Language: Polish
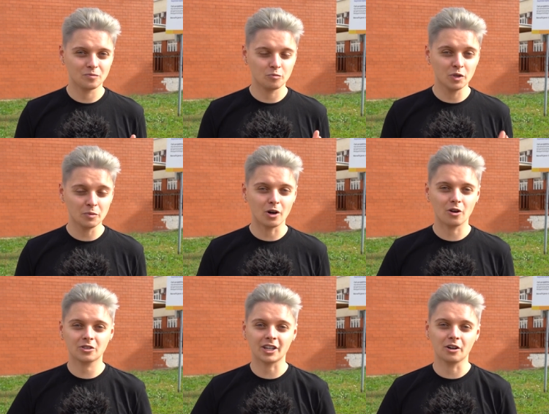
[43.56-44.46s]

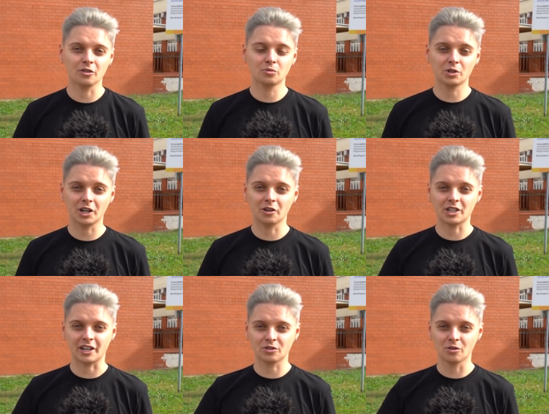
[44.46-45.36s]
mimo tego długiego
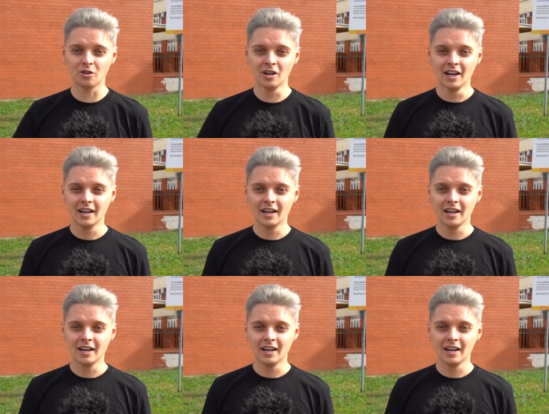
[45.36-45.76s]
czasu